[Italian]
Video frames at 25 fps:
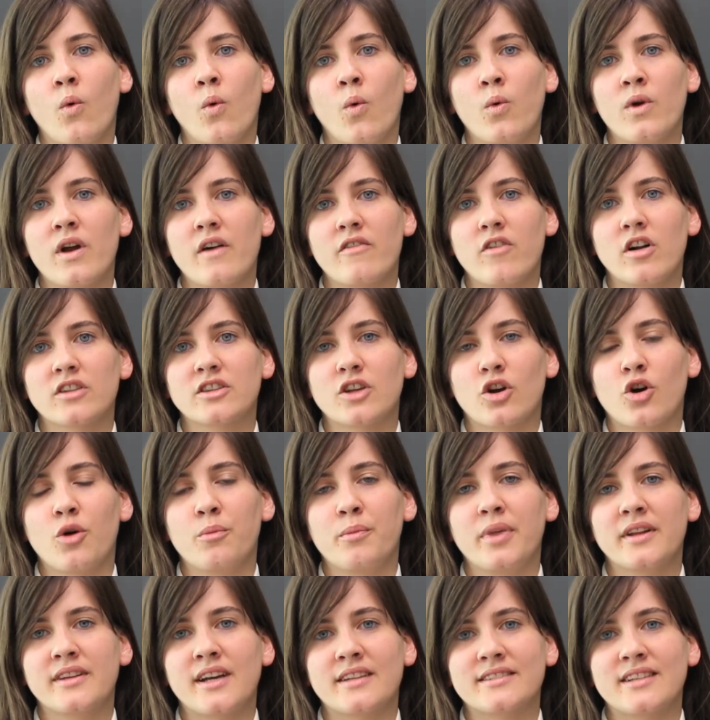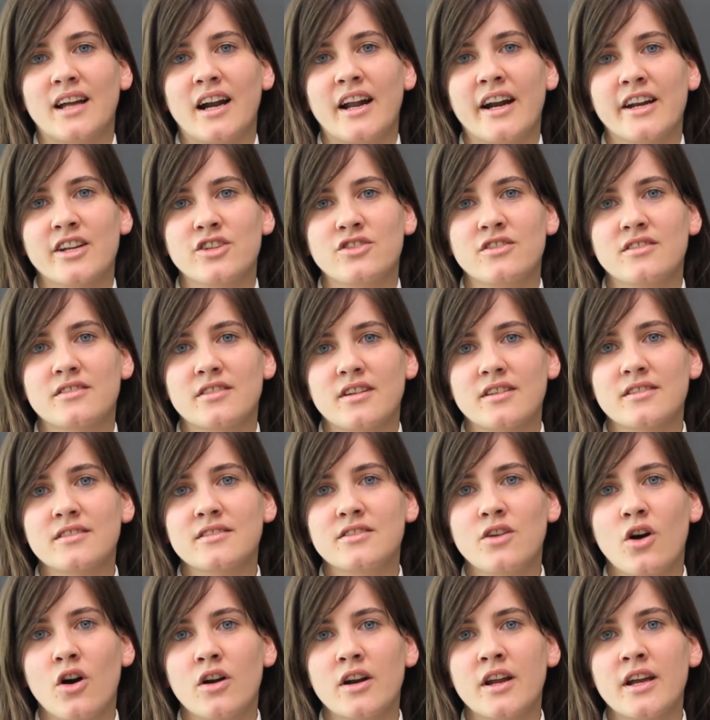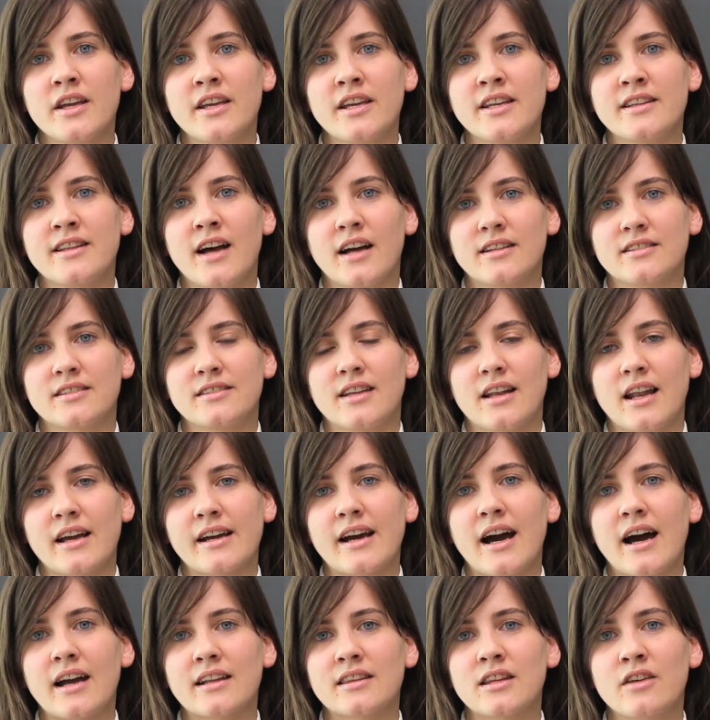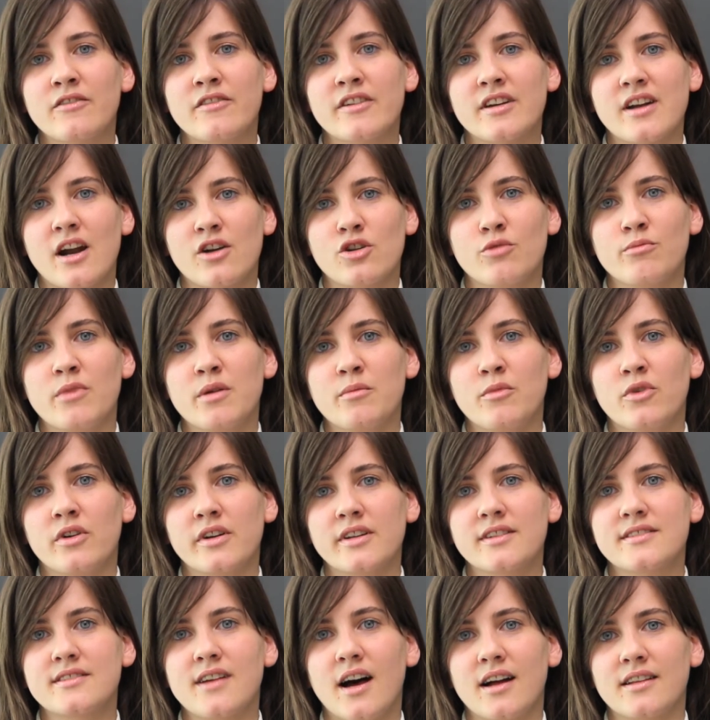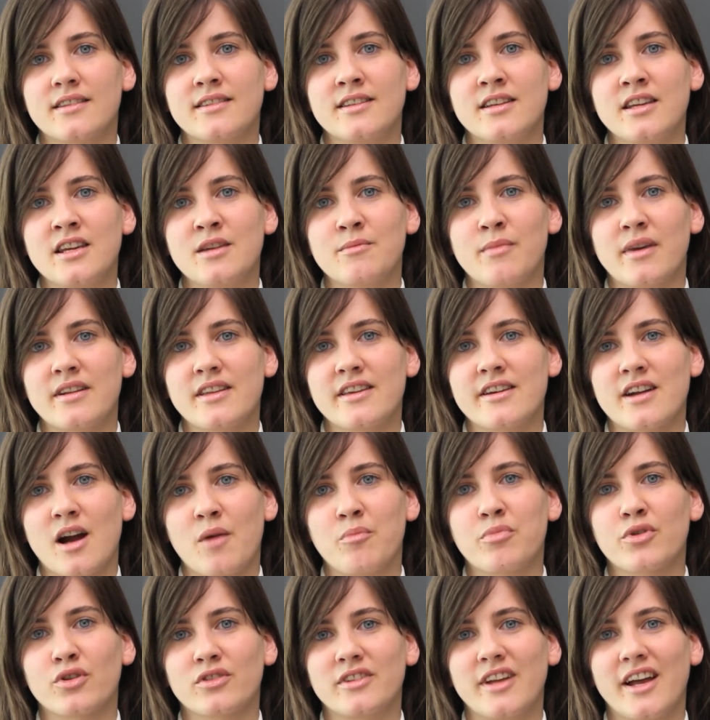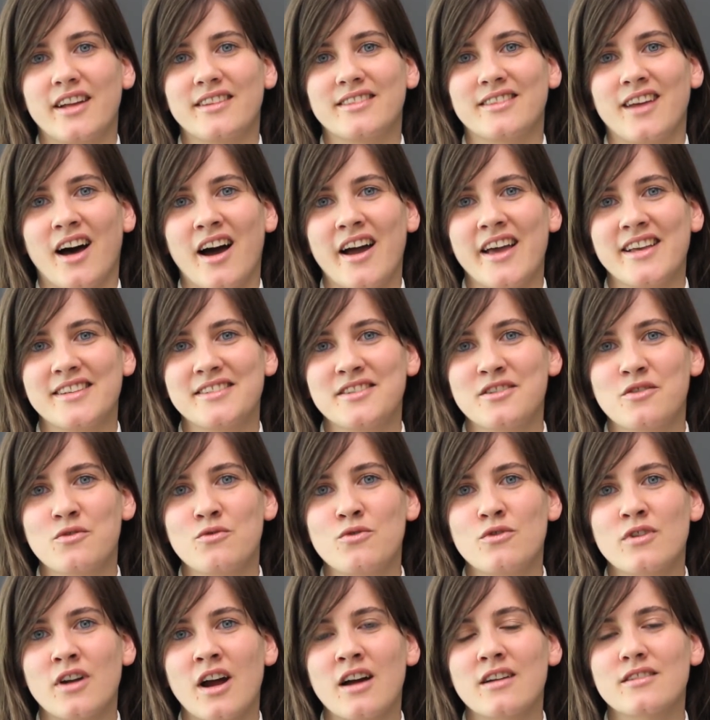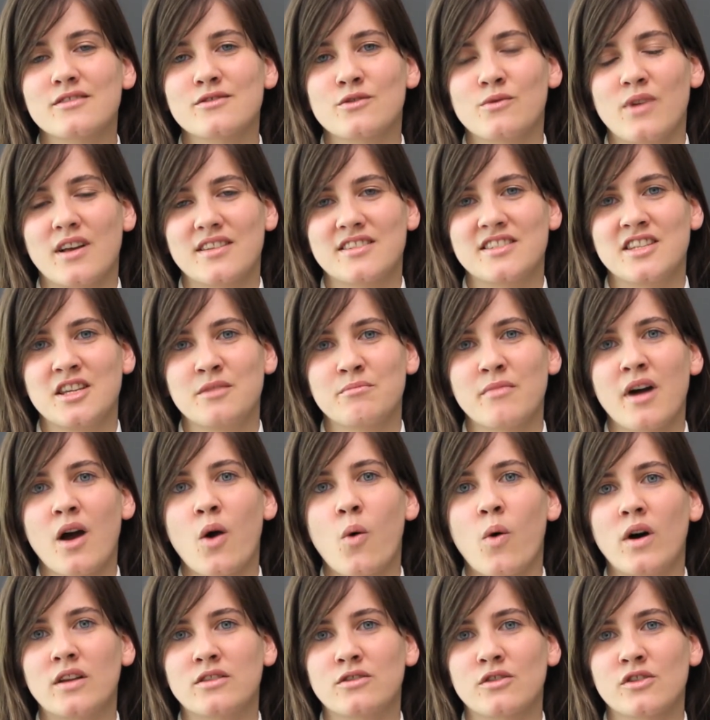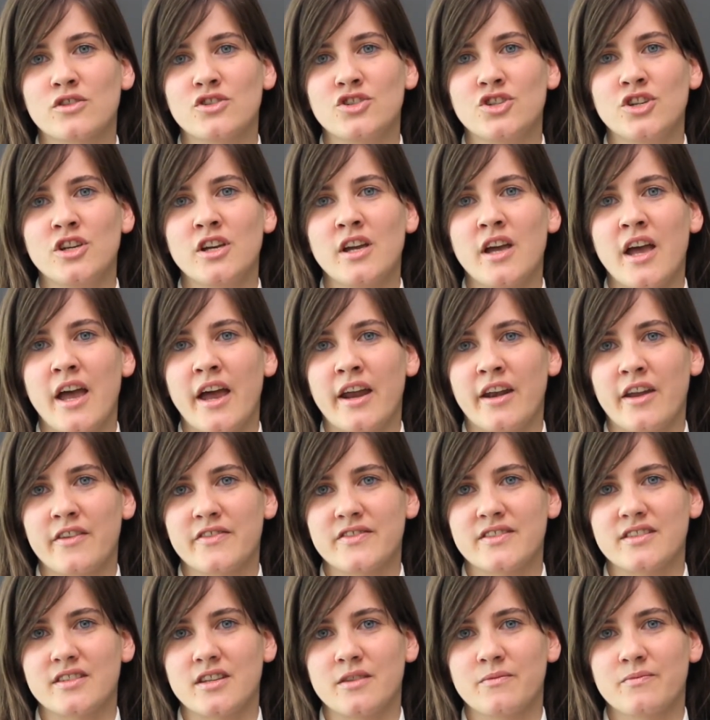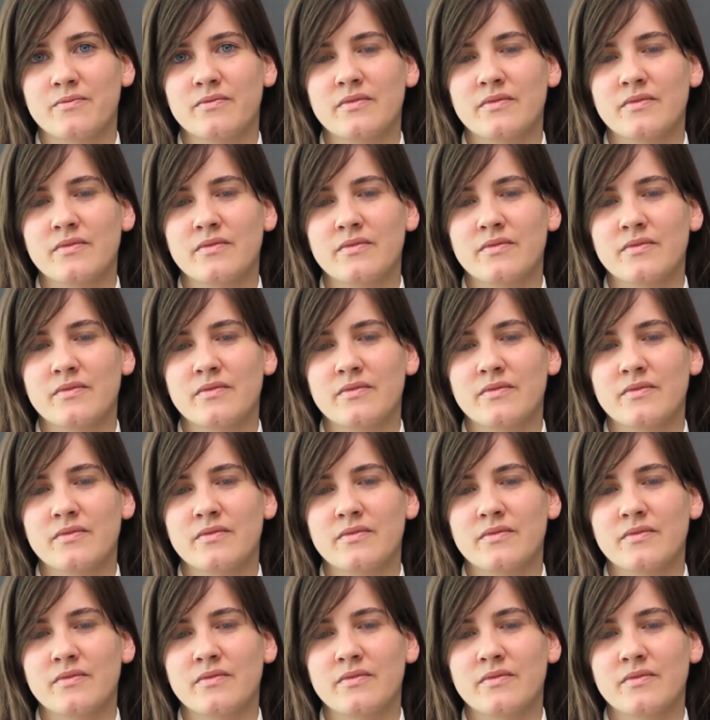Una volta completata la registrazione, i dati della carta verranno memorizzati in maniera protetta e sicura sulla SIM 4G NFC.